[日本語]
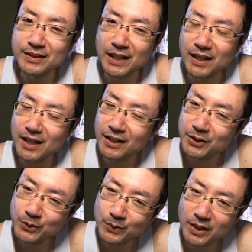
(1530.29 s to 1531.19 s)
いや
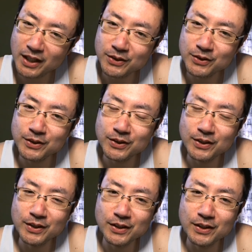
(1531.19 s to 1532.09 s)
留
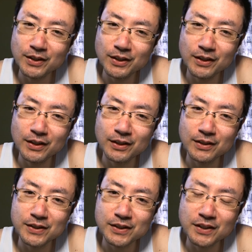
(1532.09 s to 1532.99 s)
学
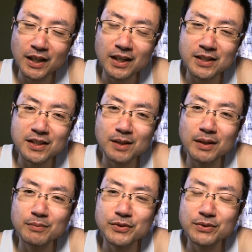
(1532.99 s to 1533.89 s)
したらした
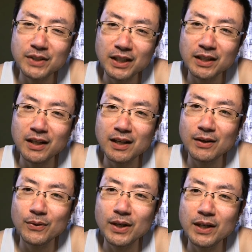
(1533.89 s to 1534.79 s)
分だけ
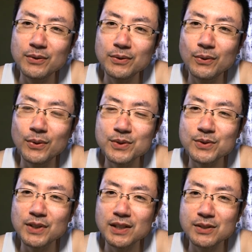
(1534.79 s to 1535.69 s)
他の王
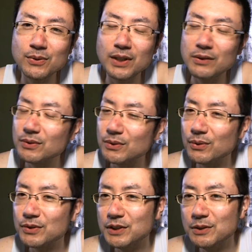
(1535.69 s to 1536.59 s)
族たち他の
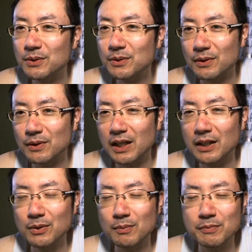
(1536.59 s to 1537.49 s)
国のあ
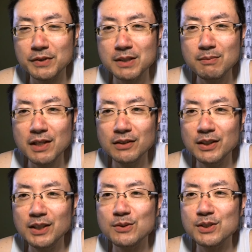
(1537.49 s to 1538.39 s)
れと人脈
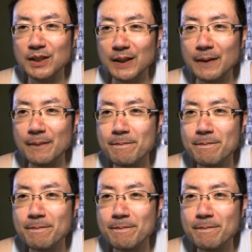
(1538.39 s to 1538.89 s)
できるし